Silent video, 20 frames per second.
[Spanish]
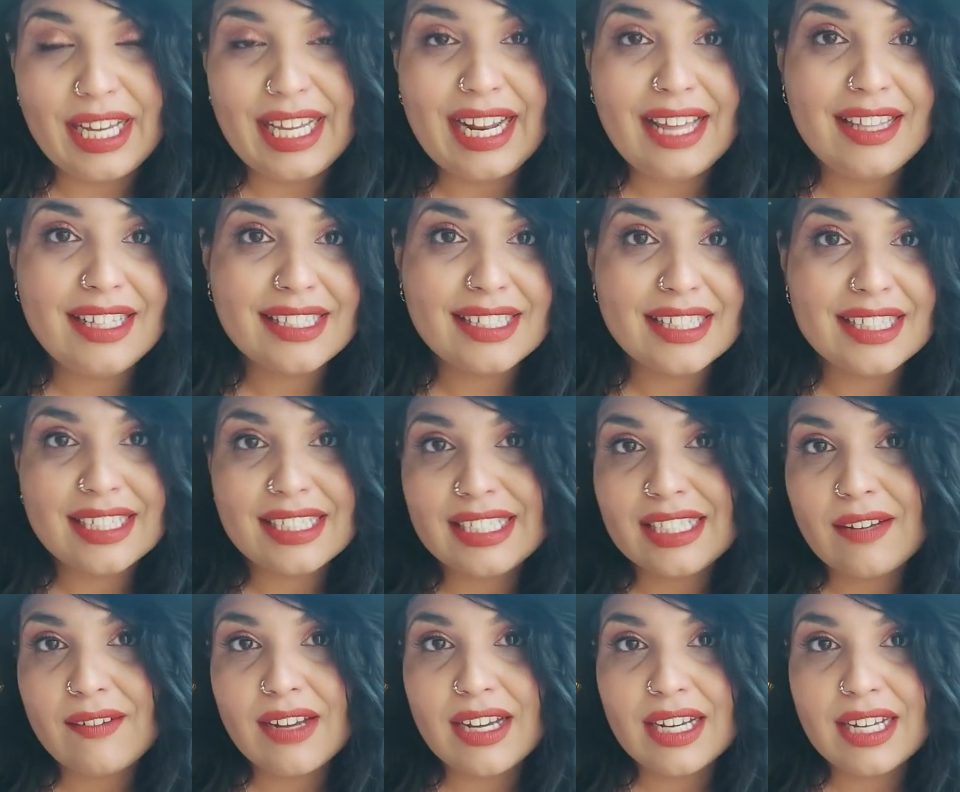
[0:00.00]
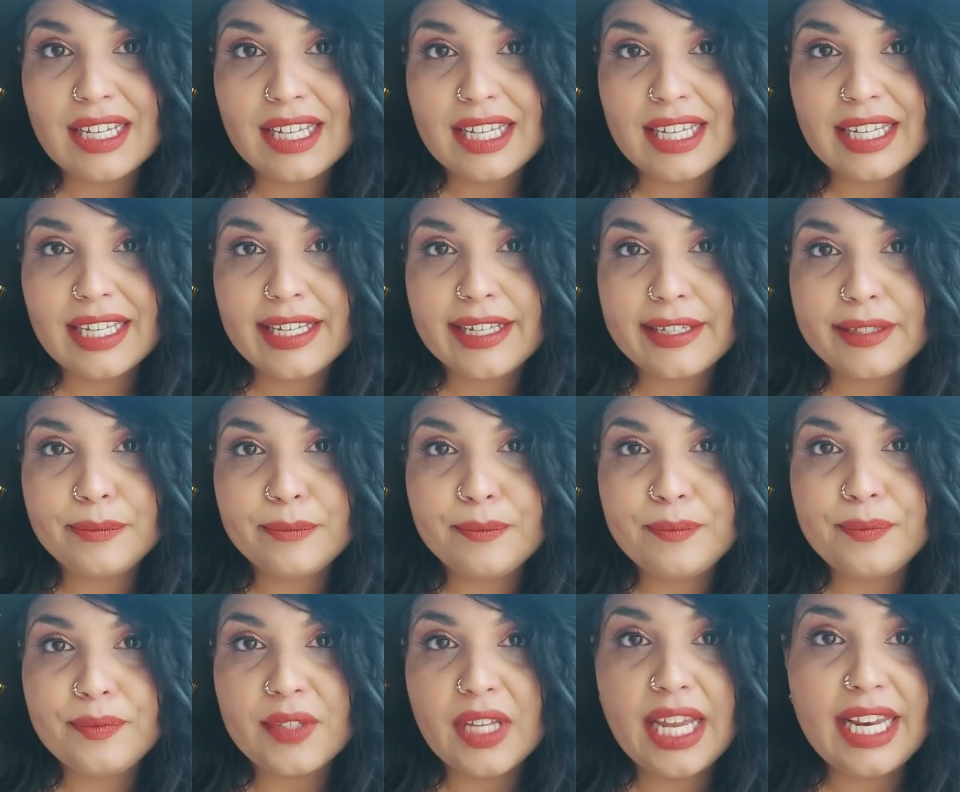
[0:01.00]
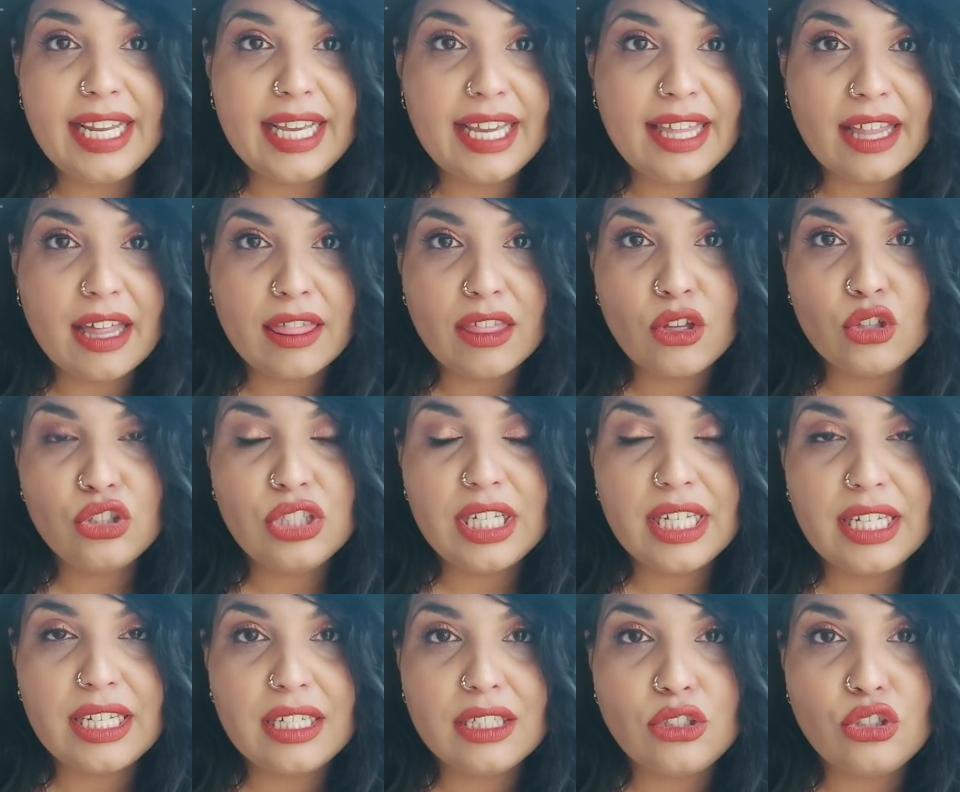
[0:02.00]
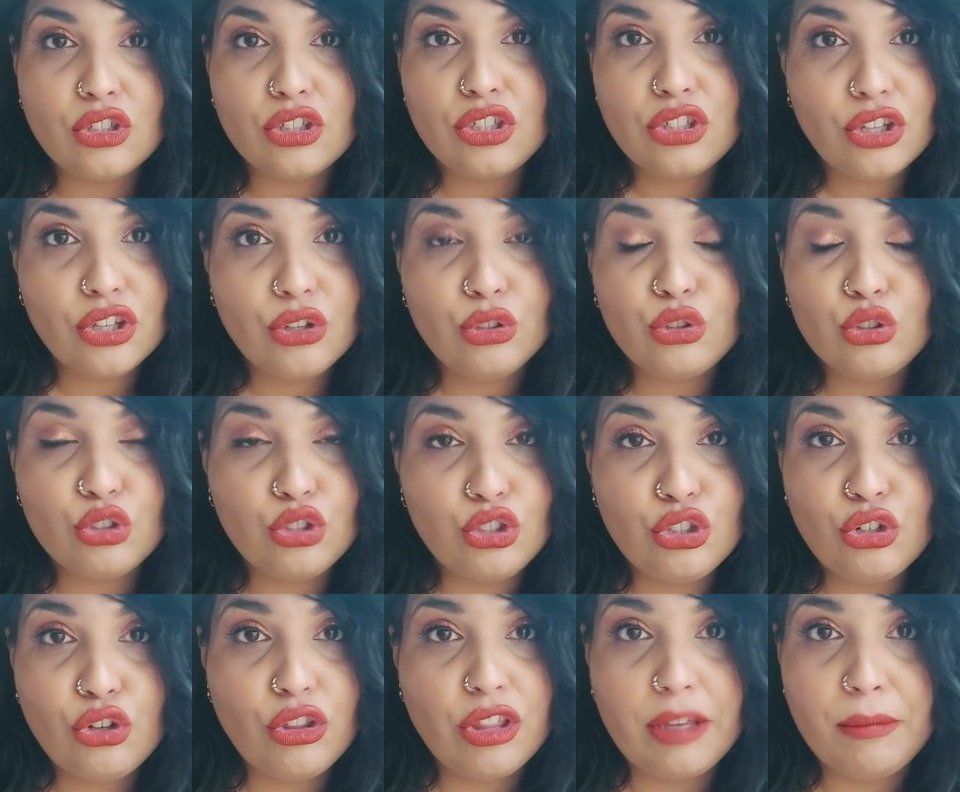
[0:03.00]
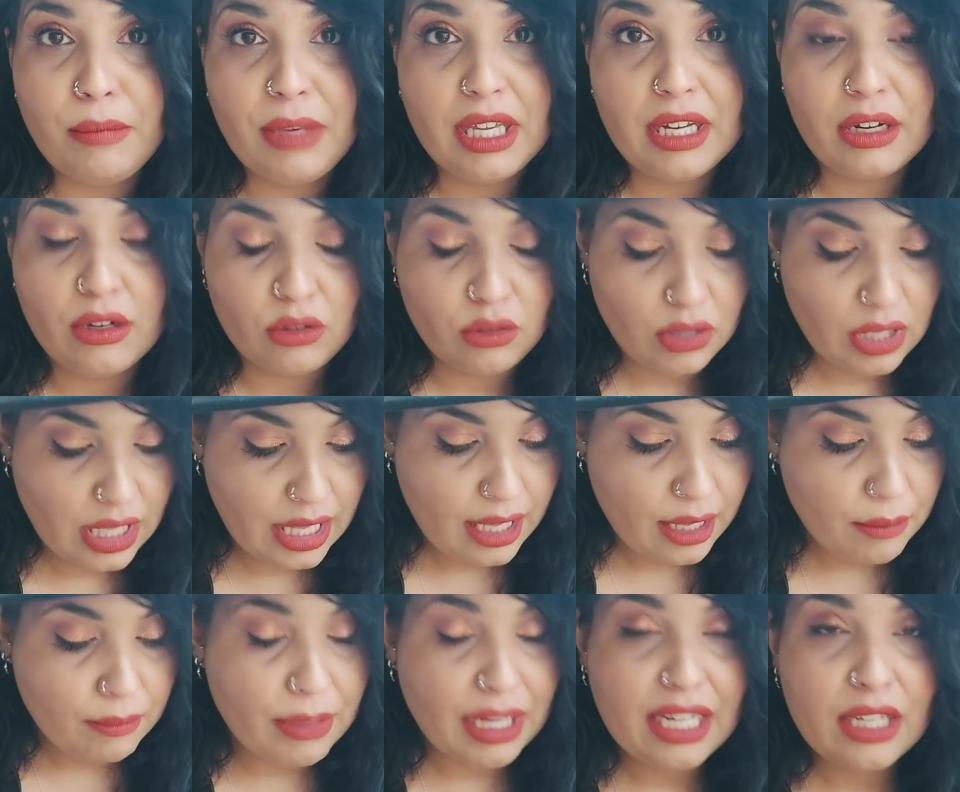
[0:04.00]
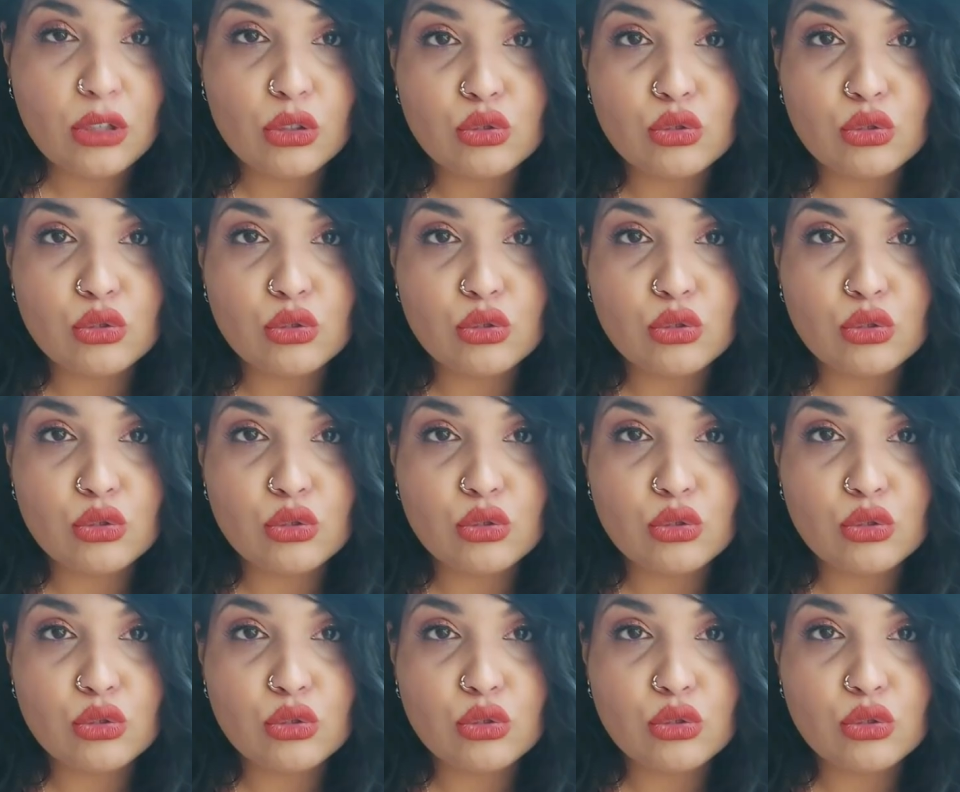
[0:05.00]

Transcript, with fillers: Era de estas que estaban en, liquidación de, yo creo que de otoño o de invierno, ¿vale?